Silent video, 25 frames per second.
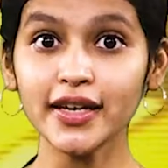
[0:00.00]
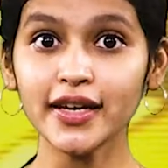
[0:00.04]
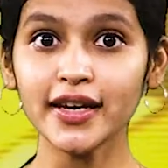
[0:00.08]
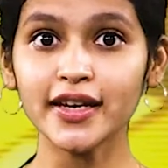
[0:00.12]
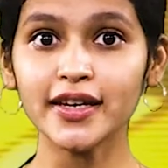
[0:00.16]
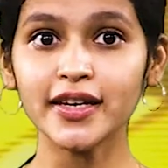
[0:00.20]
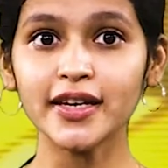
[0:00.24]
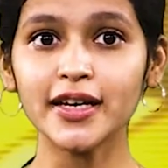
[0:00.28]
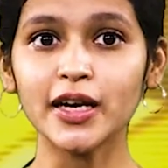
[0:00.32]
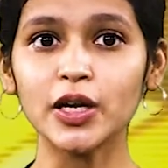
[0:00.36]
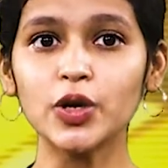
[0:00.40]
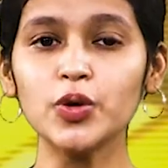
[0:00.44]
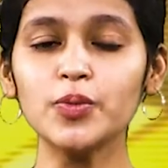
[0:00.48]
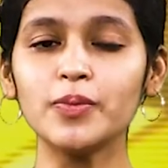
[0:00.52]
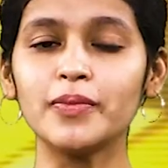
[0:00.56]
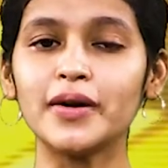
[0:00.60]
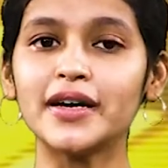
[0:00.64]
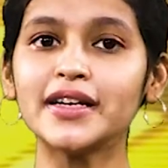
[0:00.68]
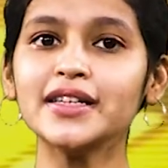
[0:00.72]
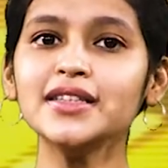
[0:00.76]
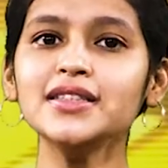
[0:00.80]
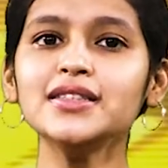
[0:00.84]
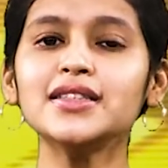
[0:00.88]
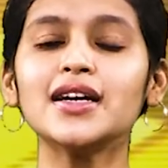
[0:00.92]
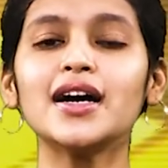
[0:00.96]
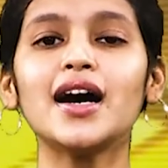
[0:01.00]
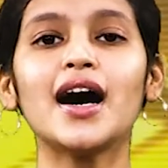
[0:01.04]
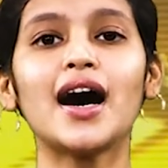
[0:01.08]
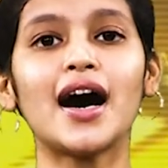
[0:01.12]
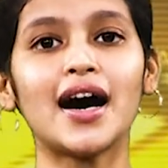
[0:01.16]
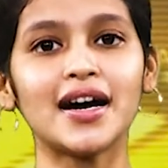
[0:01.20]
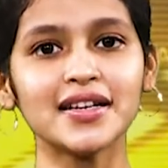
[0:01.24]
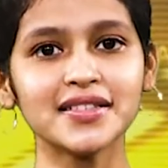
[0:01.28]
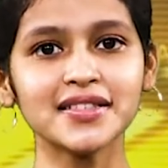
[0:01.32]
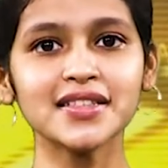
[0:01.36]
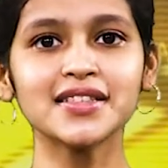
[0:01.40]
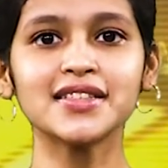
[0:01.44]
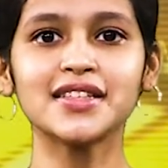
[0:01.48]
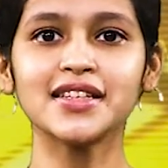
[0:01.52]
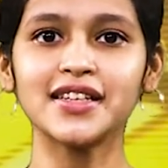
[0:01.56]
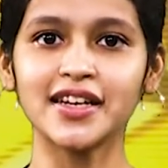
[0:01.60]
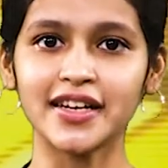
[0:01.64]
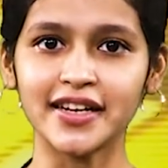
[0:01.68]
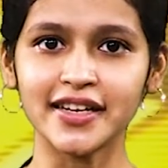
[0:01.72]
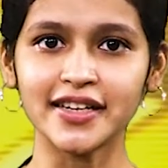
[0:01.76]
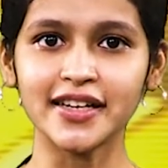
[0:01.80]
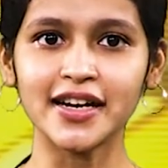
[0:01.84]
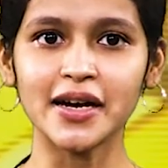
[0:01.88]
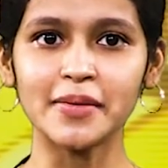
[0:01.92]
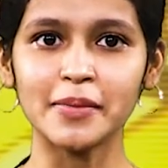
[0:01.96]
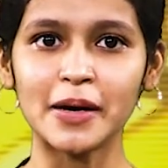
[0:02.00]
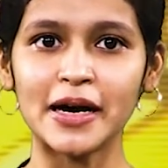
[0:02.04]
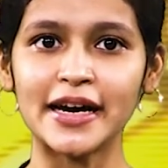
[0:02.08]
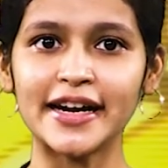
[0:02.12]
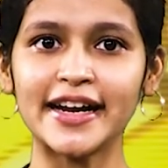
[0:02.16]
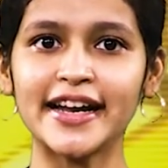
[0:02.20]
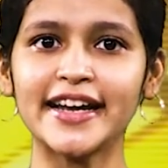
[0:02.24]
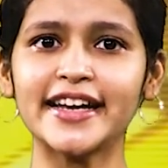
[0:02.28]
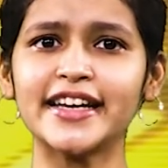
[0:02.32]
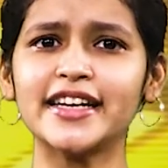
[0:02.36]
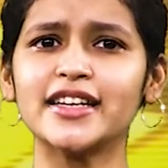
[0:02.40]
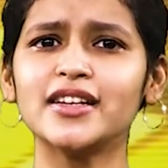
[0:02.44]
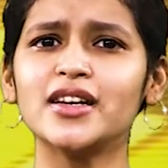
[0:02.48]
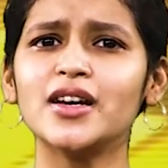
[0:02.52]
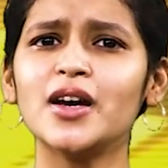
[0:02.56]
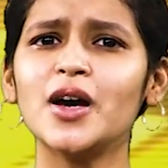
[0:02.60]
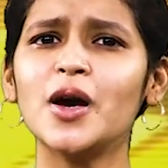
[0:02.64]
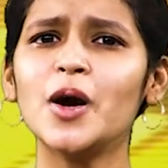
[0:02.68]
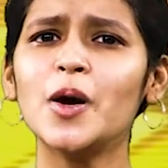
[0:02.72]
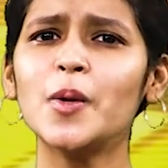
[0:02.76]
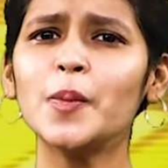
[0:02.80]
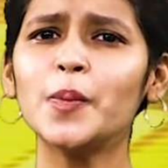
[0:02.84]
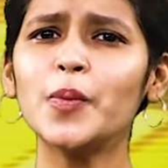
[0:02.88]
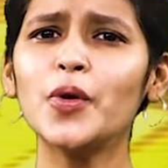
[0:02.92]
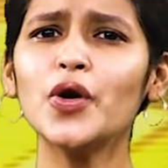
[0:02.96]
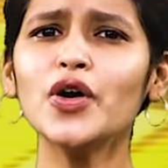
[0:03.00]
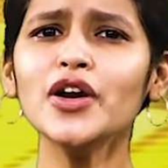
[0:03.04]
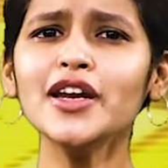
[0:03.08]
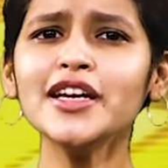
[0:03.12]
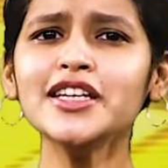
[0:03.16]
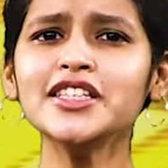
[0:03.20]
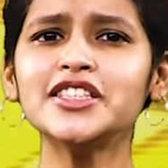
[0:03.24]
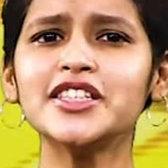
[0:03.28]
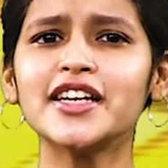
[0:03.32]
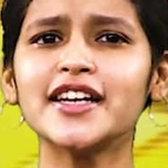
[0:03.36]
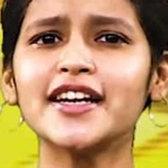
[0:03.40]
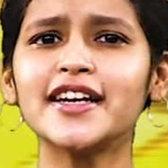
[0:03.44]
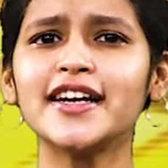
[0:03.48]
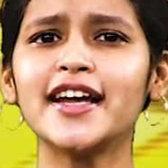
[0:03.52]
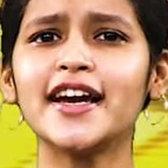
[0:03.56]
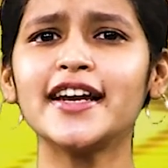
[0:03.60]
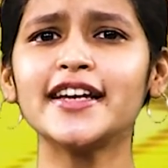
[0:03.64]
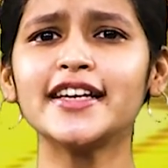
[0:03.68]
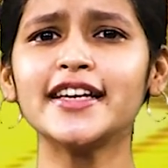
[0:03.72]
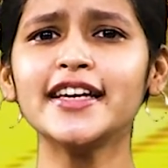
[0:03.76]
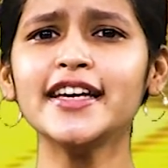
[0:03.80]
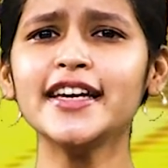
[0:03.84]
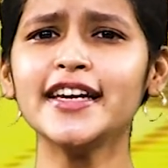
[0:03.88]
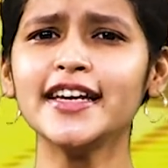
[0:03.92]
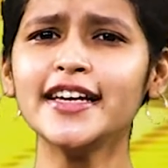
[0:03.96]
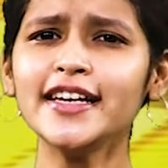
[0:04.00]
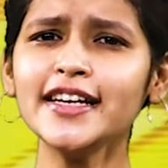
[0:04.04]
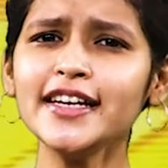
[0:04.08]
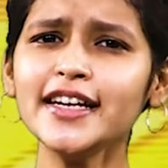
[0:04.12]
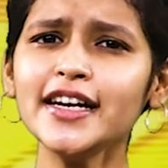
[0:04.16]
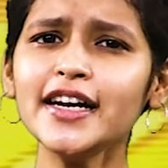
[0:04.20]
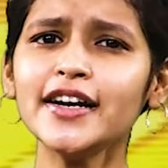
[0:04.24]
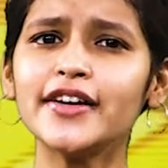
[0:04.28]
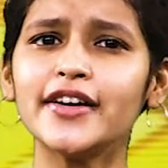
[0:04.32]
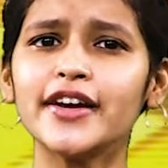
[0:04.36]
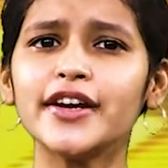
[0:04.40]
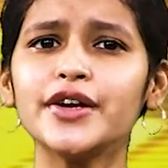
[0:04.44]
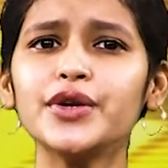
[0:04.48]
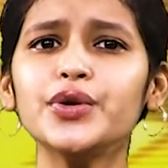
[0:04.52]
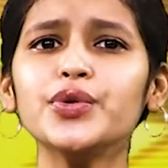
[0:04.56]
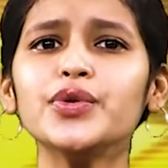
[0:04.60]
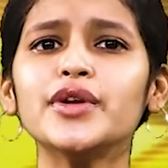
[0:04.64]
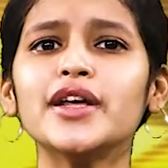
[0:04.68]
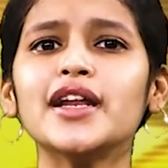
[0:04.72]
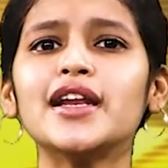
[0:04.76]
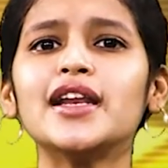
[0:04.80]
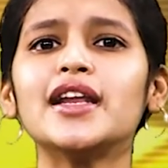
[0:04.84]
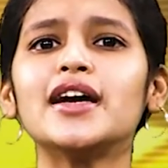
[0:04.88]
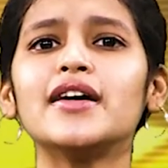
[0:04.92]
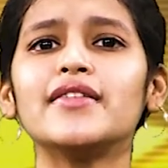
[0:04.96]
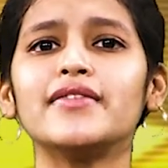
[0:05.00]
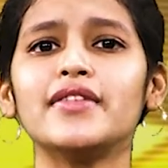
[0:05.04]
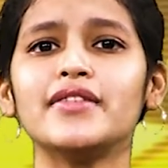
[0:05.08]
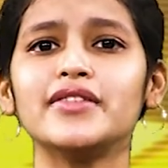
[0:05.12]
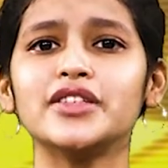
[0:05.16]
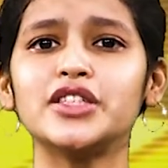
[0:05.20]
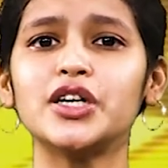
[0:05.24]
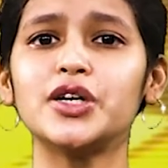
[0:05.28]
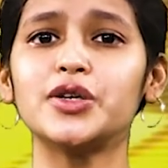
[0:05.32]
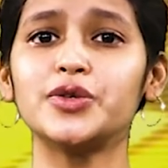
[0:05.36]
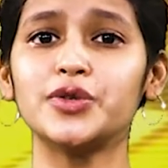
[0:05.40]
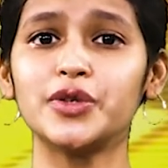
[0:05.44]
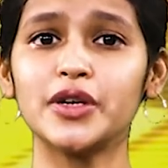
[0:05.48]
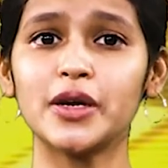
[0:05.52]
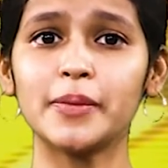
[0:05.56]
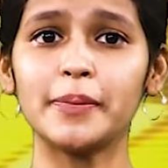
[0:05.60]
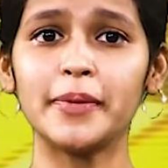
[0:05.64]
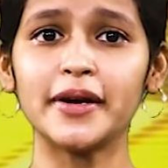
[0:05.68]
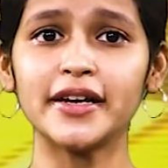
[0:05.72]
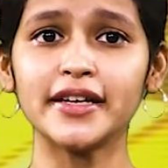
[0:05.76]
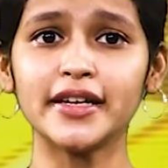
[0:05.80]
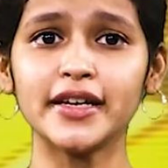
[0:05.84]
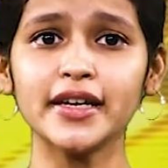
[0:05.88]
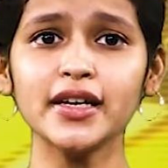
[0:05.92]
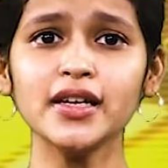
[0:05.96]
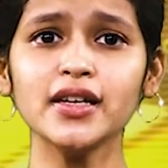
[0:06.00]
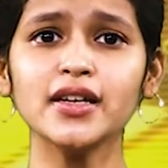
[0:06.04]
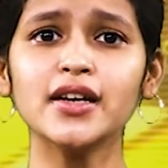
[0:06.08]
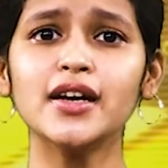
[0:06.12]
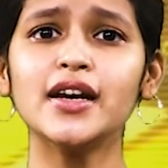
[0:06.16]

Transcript: ఈ ఎన్నికలు మరింత ఆసక్తికరంగా మారాయి పోలింగ్ జరగడానికి ఇంకా రెండు నెలల వ్యవధి ఉన్నప్పటికీ